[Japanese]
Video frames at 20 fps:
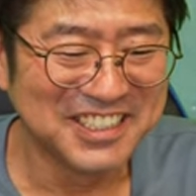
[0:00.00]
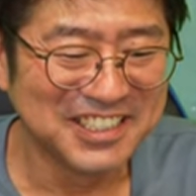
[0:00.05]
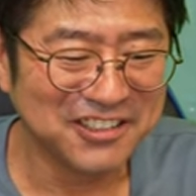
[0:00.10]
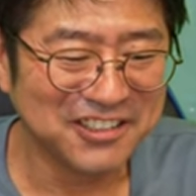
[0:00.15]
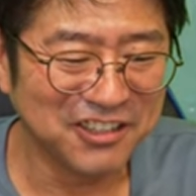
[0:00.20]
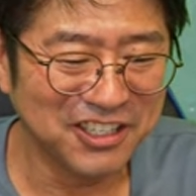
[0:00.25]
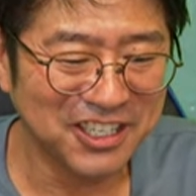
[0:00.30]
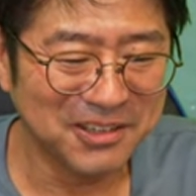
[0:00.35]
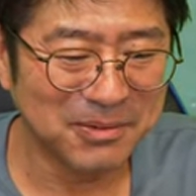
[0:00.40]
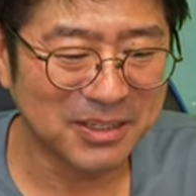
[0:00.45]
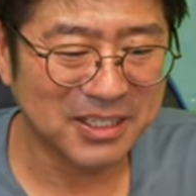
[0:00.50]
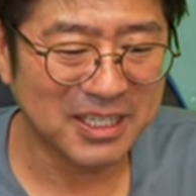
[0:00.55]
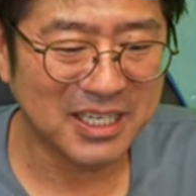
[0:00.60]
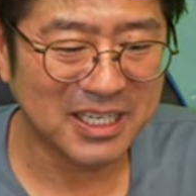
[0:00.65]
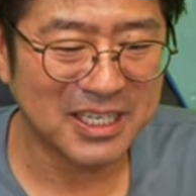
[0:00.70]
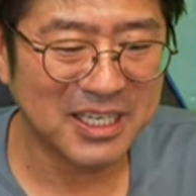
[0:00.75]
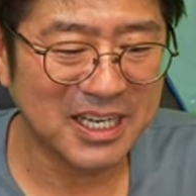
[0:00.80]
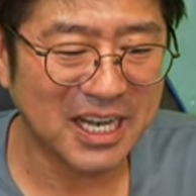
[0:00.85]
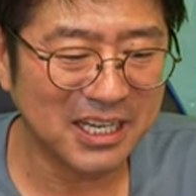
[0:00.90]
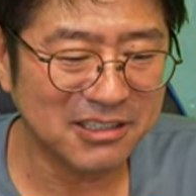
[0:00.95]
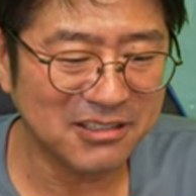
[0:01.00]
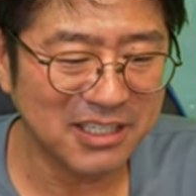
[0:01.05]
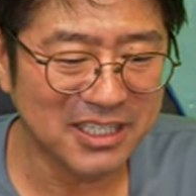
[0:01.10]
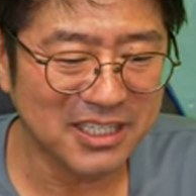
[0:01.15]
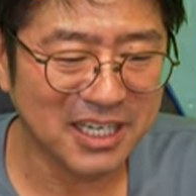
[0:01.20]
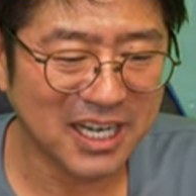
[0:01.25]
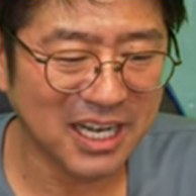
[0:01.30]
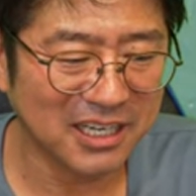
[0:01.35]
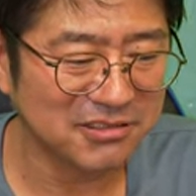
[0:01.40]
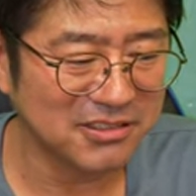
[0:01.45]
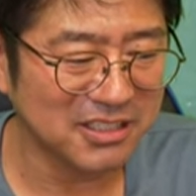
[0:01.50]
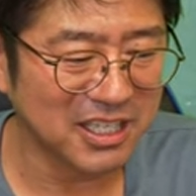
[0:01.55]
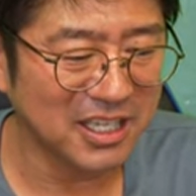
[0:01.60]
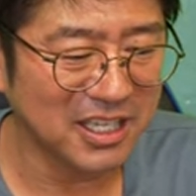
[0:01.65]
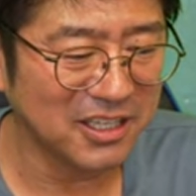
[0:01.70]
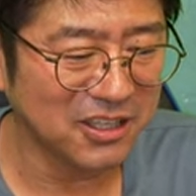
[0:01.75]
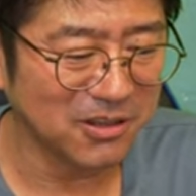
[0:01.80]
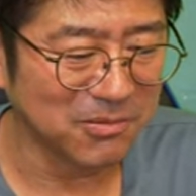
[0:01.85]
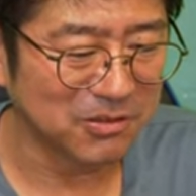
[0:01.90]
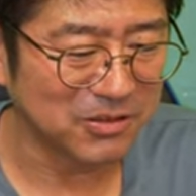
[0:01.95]
これも、角やったら角でええ
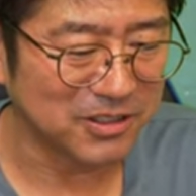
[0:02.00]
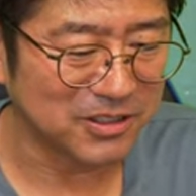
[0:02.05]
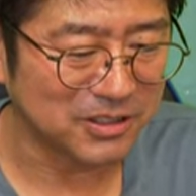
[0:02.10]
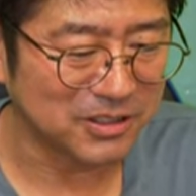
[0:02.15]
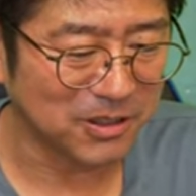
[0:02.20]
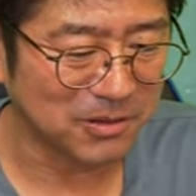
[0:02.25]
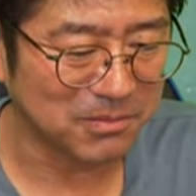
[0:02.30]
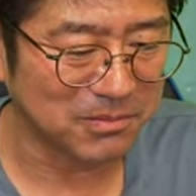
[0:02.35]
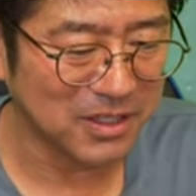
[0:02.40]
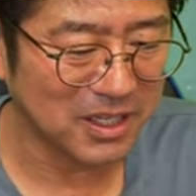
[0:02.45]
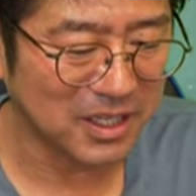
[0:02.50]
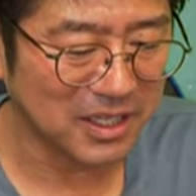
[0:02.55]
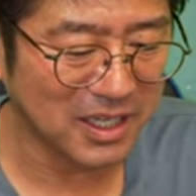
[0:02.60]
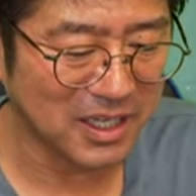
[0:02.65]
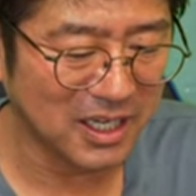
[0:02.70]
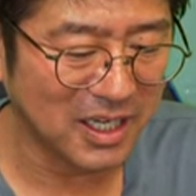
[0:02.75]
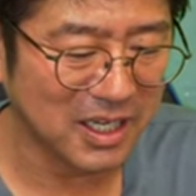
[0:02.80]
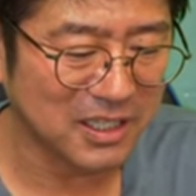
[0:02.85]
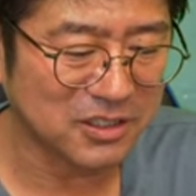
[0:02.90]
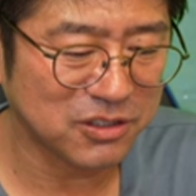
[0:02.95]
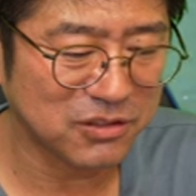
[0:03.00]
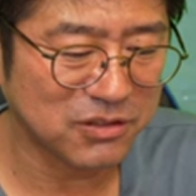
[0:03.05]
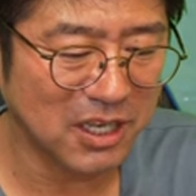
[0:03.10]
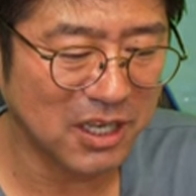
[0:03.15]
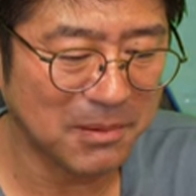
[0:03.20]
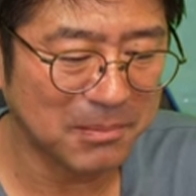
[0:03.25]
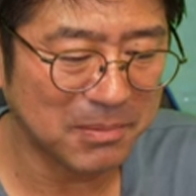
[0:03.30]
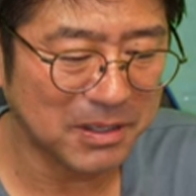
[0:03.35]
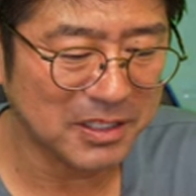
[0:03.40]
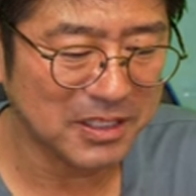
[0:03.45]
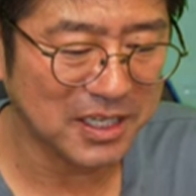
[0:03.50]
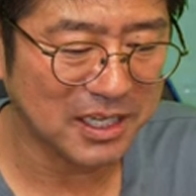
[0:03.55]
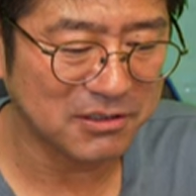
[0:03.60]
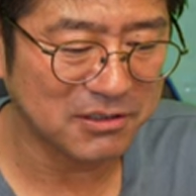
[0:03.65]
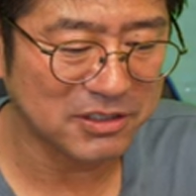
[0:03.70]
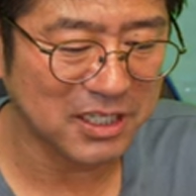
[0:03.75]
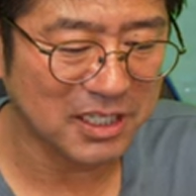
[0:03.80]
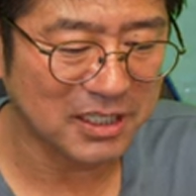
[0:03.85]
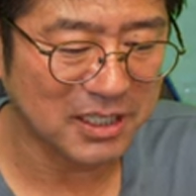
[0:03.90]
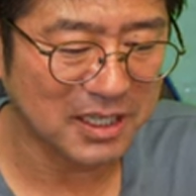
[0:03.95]
と思うんですよでなんか中途半端にやるん
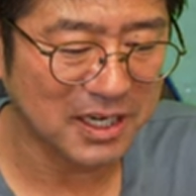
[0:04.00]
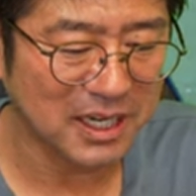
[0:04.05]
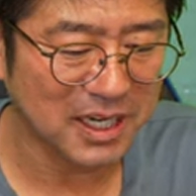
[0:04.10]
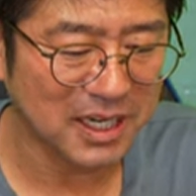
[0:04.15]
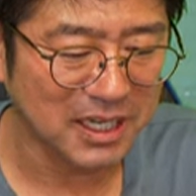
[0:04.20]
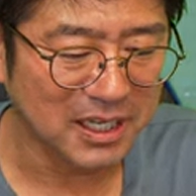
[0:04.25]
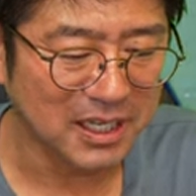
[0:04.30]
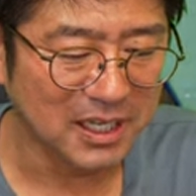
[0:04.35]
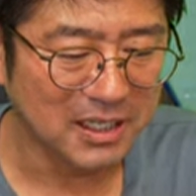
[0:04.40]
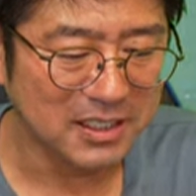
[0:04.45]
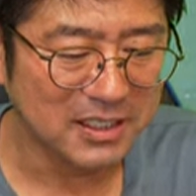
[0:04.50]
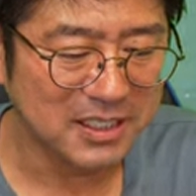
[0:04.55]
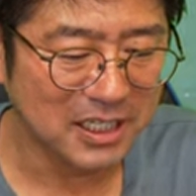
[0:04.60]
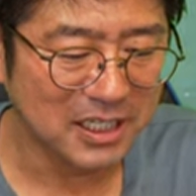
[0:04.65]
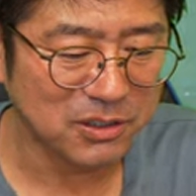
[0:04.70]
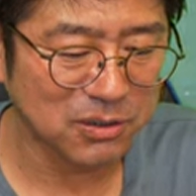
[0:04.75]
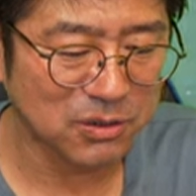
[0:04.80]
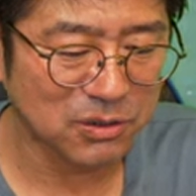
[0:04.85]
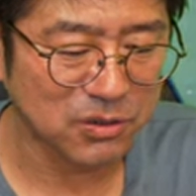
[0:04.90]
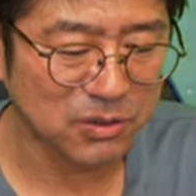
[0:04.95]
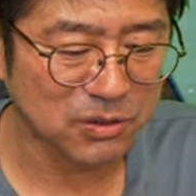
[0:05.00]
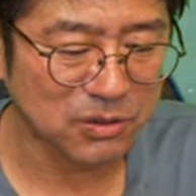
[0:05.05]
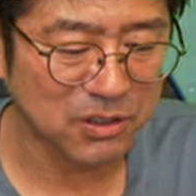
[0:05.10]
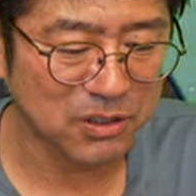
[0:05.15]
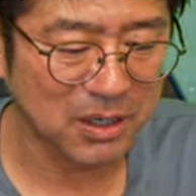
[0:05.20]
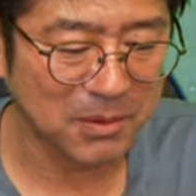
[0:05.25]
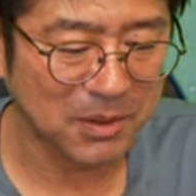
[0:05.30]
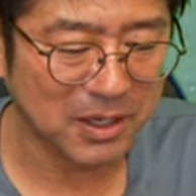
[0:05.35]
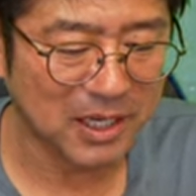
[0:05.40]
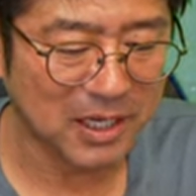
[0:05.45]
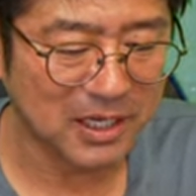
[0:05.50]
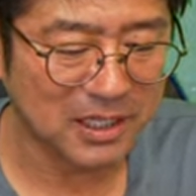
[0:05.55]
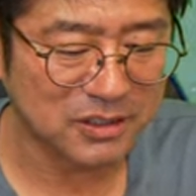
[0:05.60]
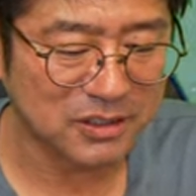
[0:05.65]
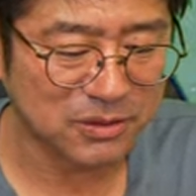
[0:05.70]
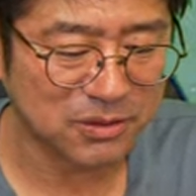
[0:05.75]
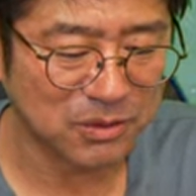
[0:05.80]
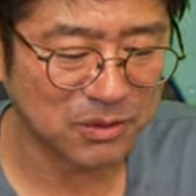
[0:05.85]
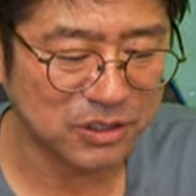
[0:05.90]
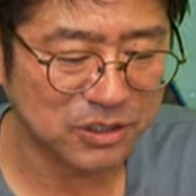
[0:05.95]
やったらちゃんと外側から
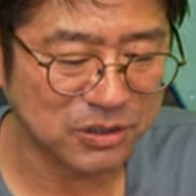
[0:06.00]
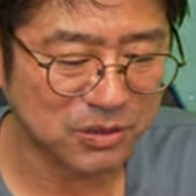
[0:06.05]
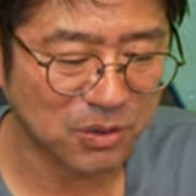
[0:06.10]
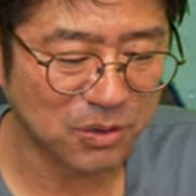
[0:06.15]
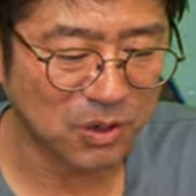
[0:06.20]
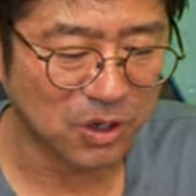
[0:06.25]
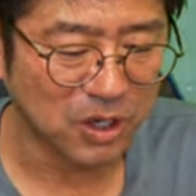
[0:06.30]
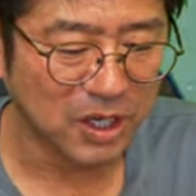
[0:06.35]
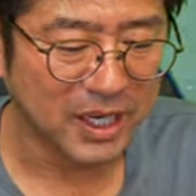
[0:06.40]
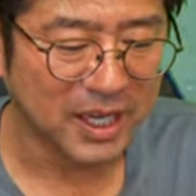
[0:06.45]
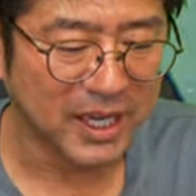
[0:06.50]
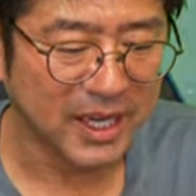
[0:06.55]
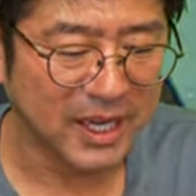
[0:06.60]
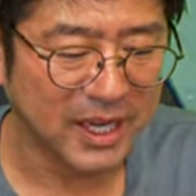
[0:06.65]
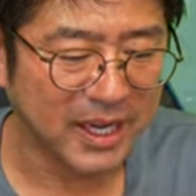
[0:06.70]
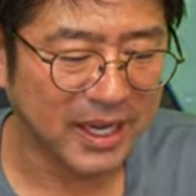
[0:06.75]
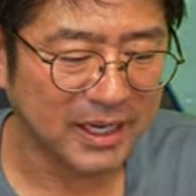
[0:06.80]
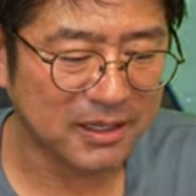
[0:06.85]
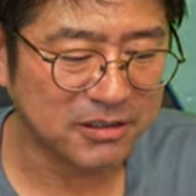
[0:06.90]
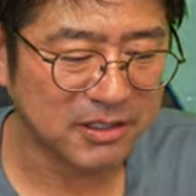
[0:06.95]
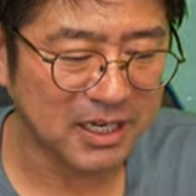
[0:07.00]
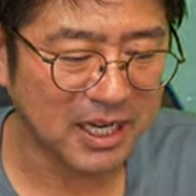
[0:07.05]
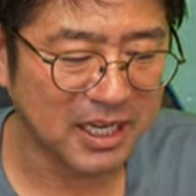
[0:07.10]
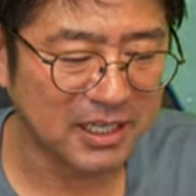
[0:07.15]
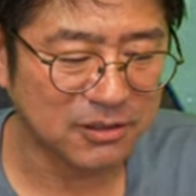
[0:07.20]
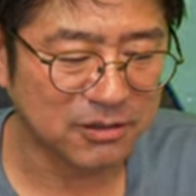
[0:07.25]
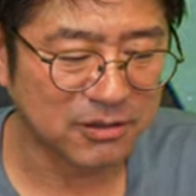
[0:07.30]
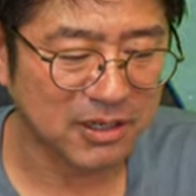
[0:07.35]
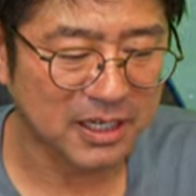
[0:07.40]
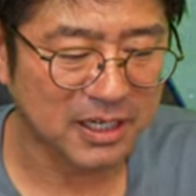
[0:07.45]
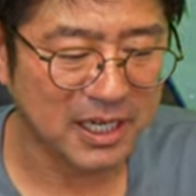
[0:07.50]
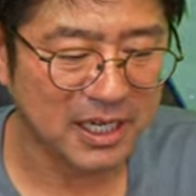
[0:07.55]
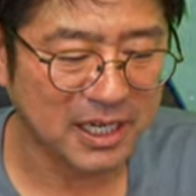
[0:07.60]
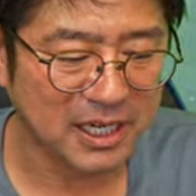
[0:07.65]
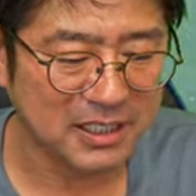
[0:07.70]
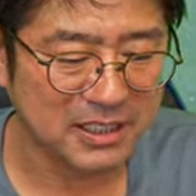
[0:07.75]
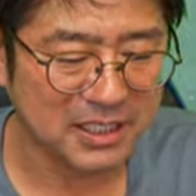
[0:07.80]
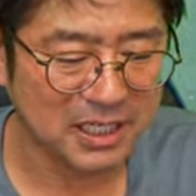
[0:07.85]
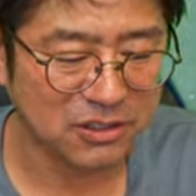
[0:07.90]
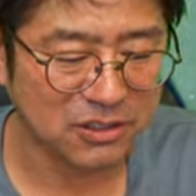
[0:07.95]
少しこう、えー、暗い色かなんか
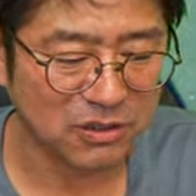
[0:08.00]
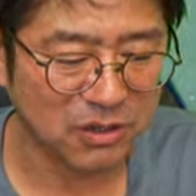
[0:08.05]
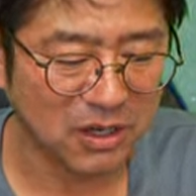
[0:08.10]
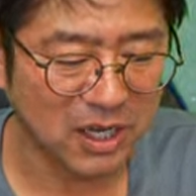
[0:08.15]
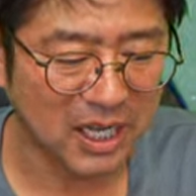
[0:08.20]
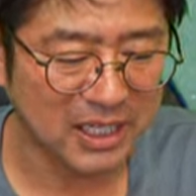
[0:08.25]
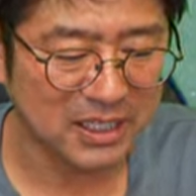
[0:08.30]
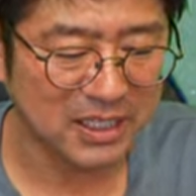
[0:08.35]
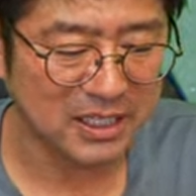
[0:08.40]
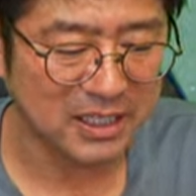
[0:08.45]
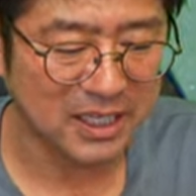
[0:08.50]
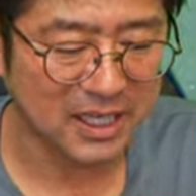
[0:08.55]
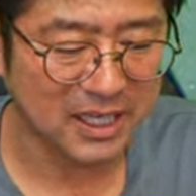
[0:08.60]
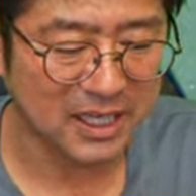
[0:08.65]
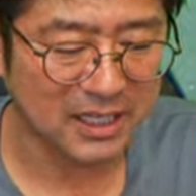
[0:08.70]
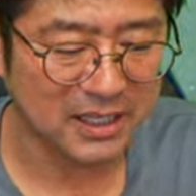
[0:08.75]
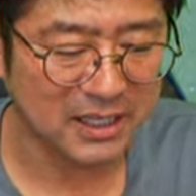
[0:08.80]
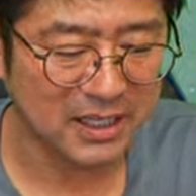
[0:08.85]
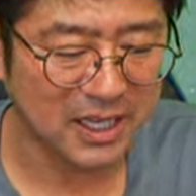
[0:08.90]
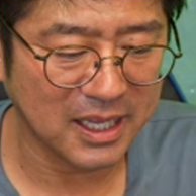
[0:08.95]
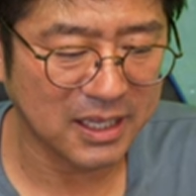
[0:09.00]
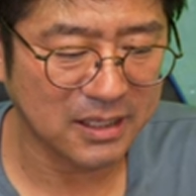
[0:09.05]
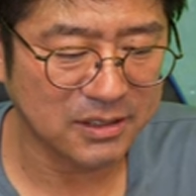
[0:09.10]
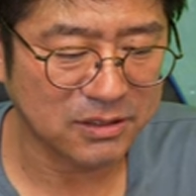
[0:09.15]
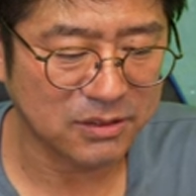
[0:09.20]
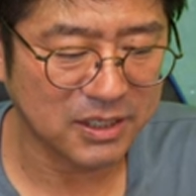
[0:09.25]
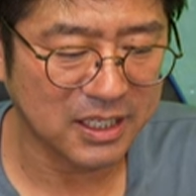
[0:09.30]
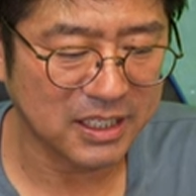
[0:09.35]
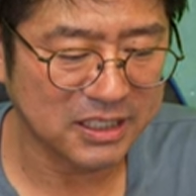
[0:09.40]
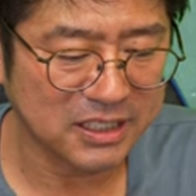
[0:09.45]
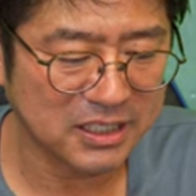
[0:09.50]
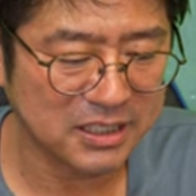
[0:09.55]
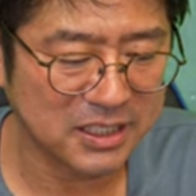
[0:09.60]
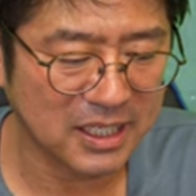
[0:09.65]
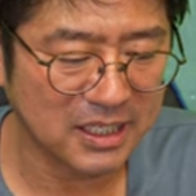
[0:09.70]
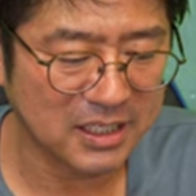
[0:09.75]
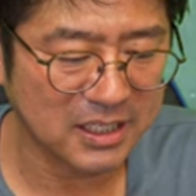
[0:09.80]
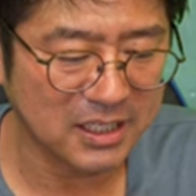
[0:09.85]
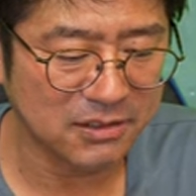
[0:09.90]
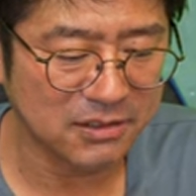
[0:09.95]
ちゃんと当ててあげてそれが自
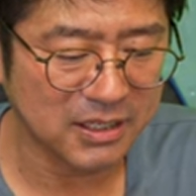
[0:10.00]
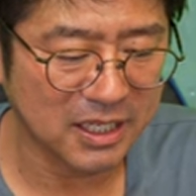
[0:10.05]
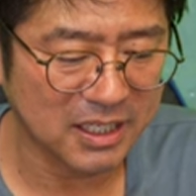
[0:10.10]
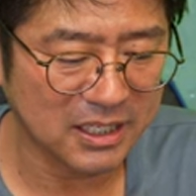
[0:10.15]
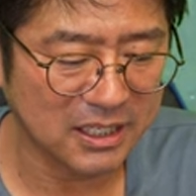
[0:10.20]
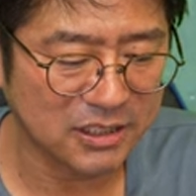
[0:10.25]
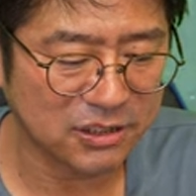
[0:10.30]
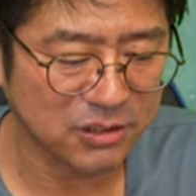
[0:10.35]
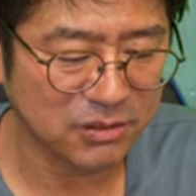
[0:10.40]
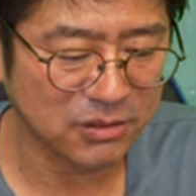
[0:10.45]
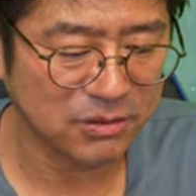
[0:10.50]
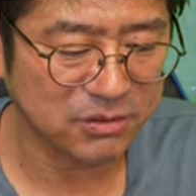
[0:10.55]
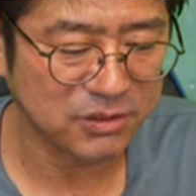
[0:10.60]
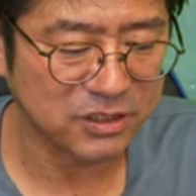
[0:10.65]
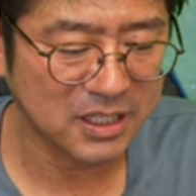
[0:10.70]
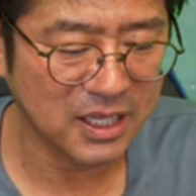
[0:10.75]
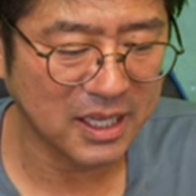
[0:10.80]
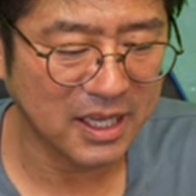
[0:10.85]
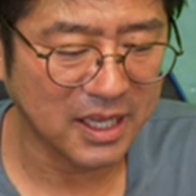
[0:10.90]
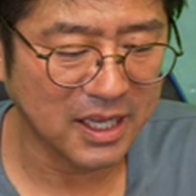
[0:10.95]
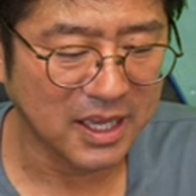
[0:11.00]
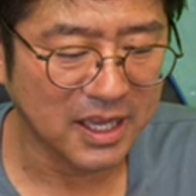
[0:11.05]
然にグラデーションとして、